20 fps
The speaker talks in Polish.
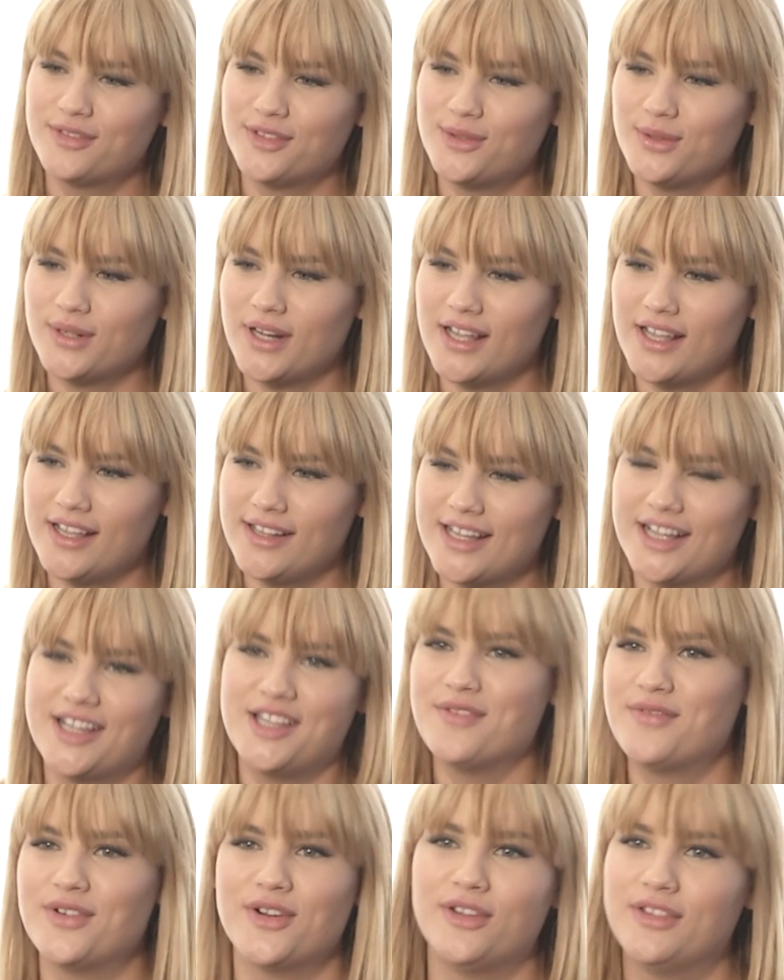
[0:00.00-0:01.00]
w której i tak
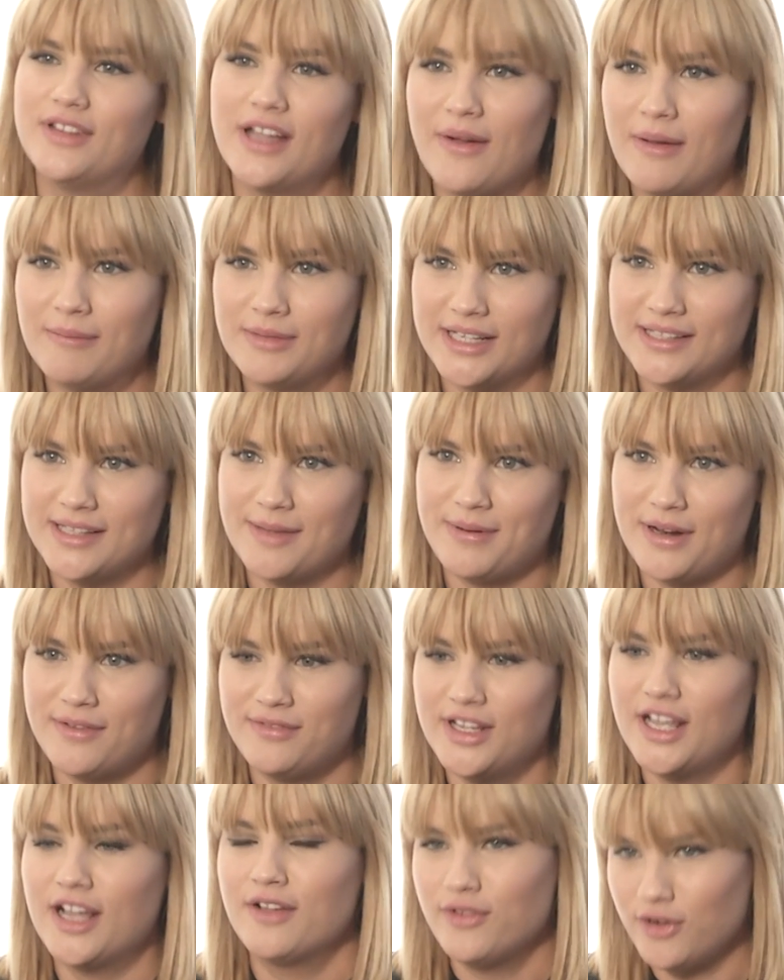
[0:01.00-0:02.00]
nie wyglądałam tak
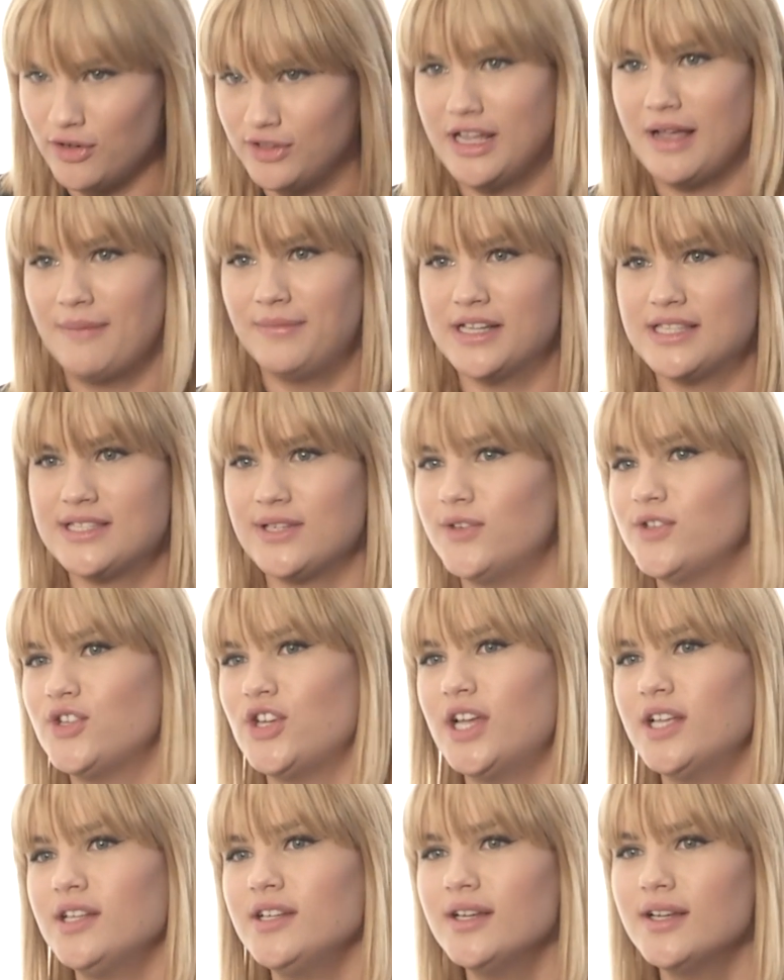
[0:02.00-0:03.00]
naprawdę, jak wyglądałam na co
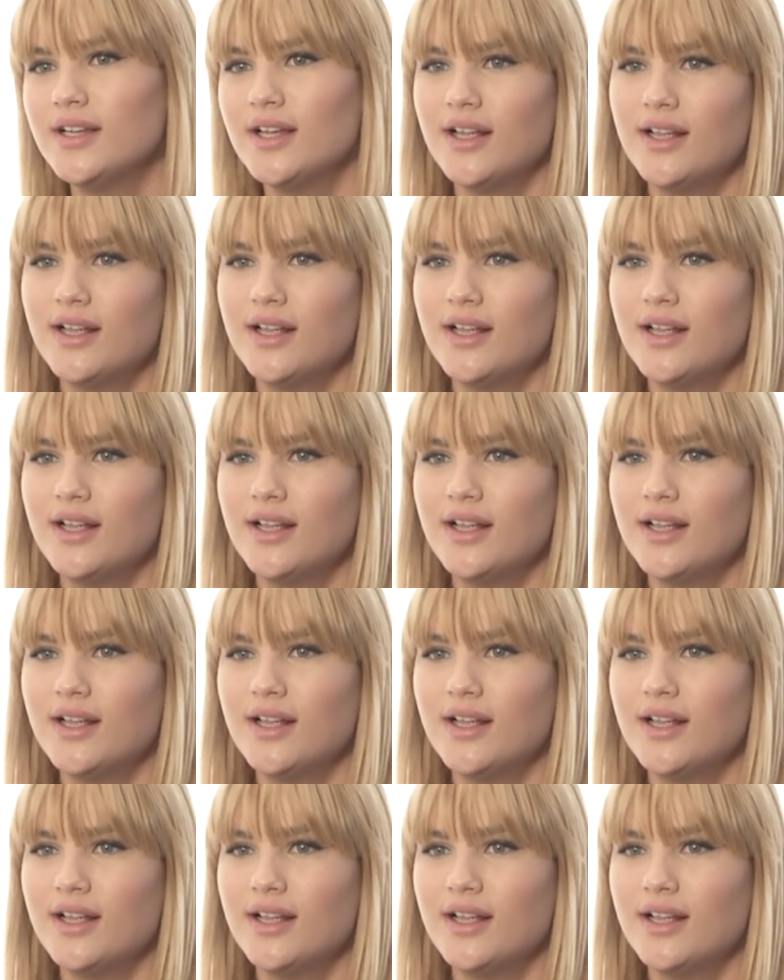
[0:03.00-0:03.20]
dzień.